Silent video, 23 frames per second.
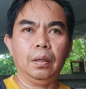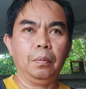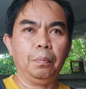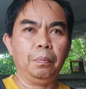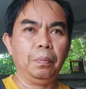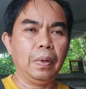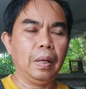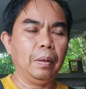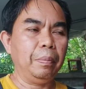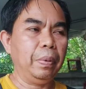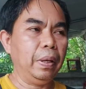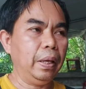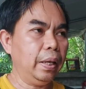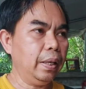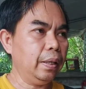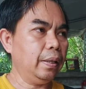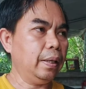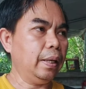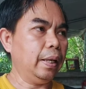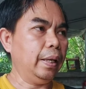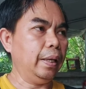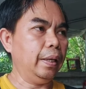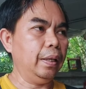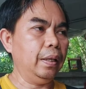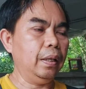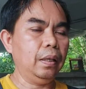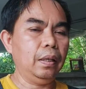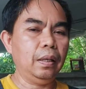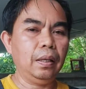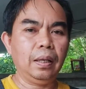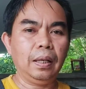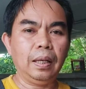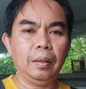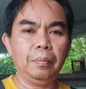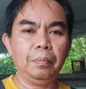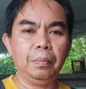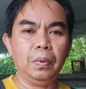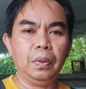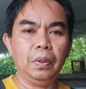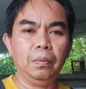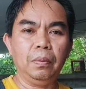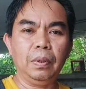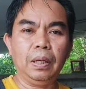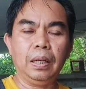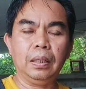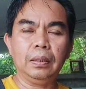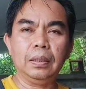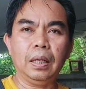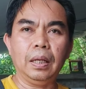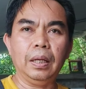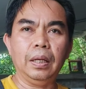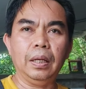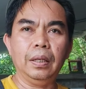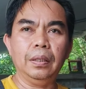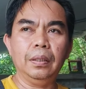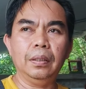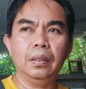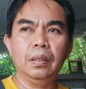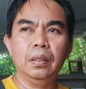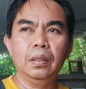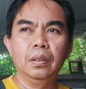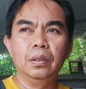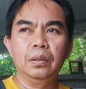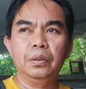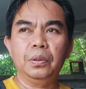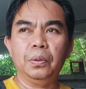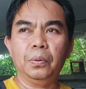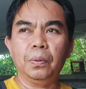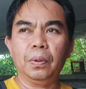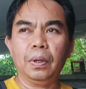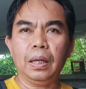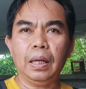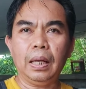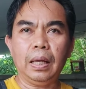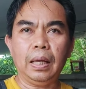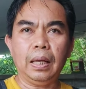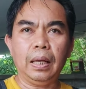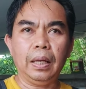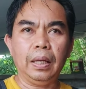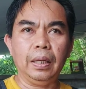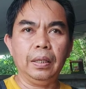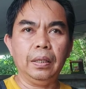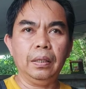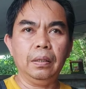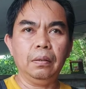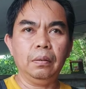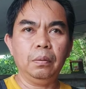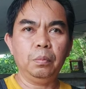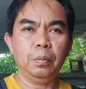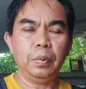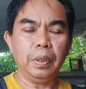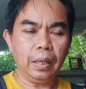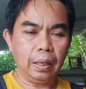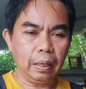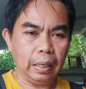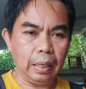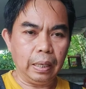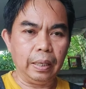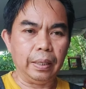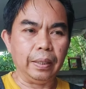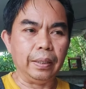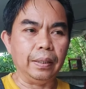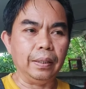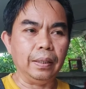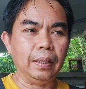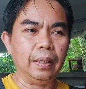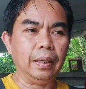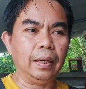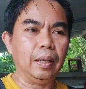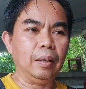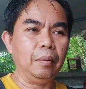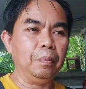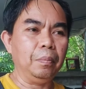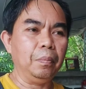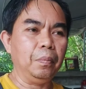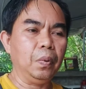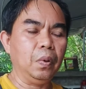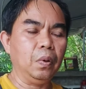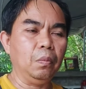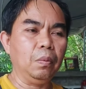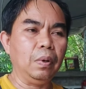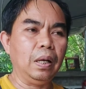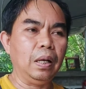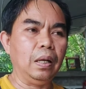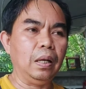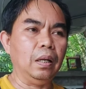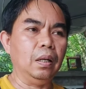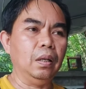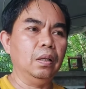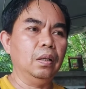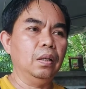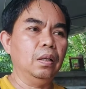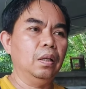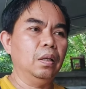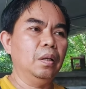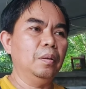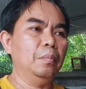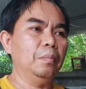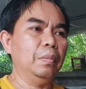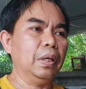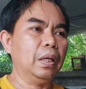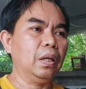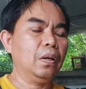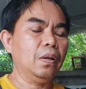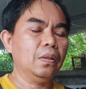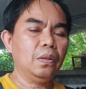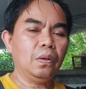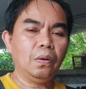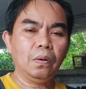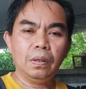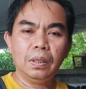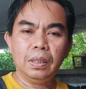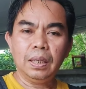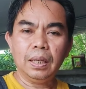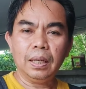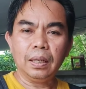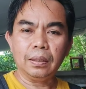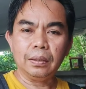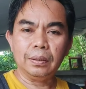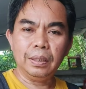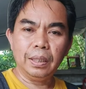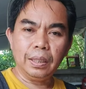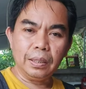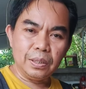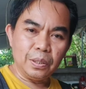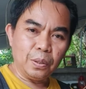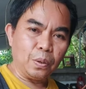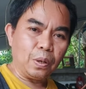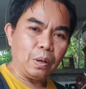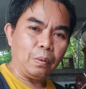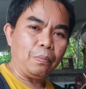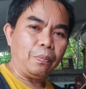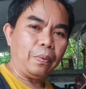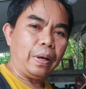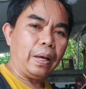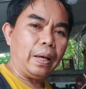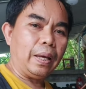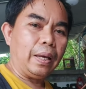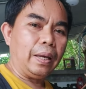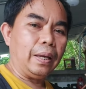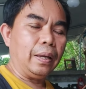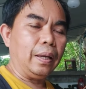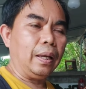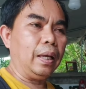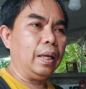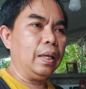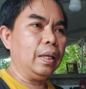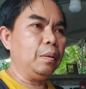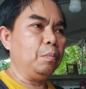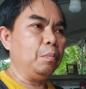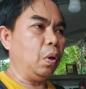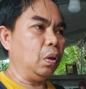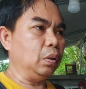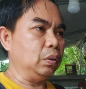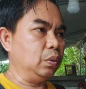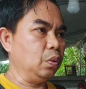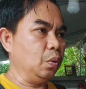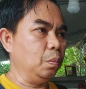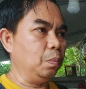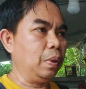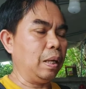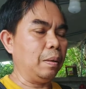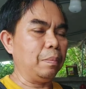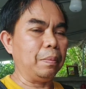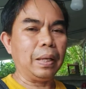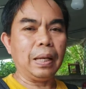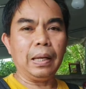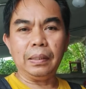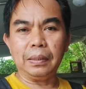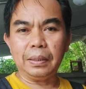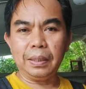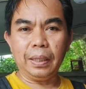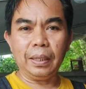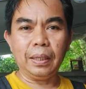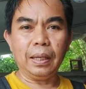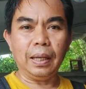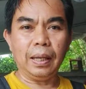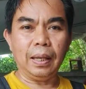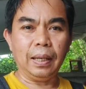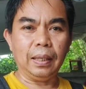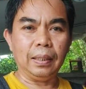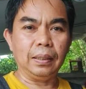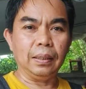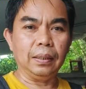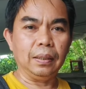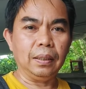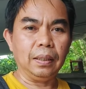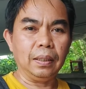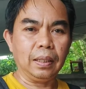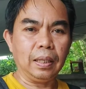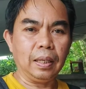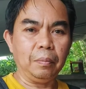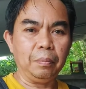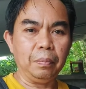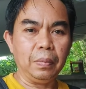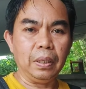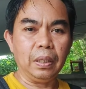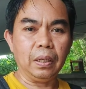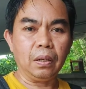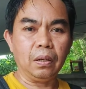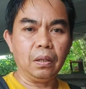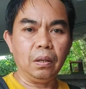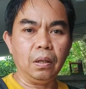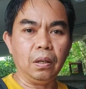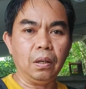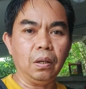ประเภทไหนนะครับหรือว่าใช้ชงขายยังไงนะครับเพราะว่ามันก็ต้องเลือกเครื่องชงกาแฟให้เหมาะสมกับการใช้งานนะครับแล้วก็